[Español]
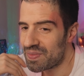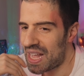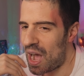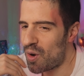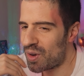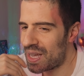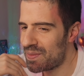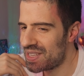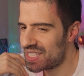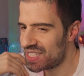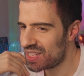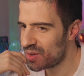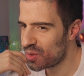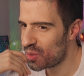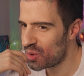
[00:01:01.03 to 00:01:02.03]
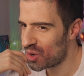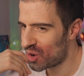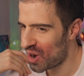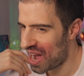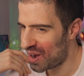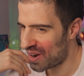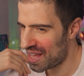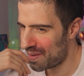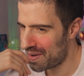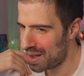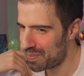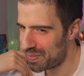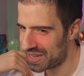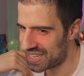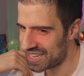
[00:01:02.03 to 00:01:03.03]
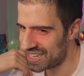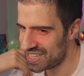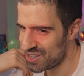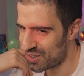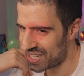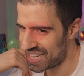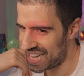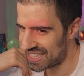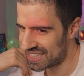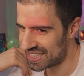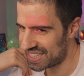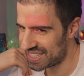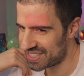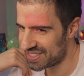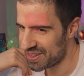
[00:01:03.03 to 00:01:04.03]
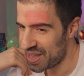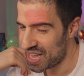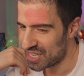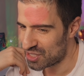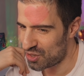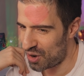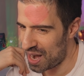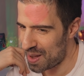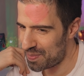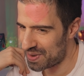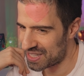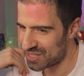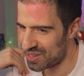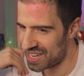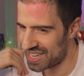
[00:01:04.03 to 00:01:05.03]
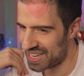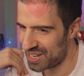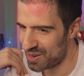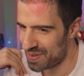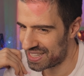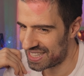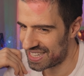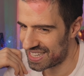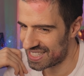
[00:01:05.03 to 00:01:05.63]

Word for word: Aunque mi círculo ahora es más pequeño que antes. Son las personas que quiero mantener